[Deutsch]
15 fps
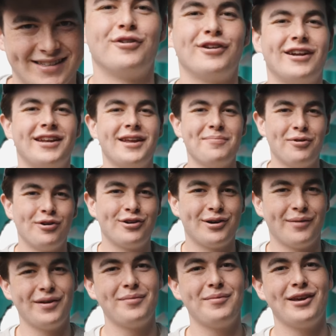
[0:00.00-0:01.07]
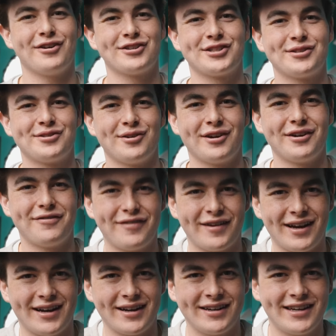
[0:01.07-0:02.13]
Und an dem Punkt kommen wir nämlich auch schon zu euren Fragen.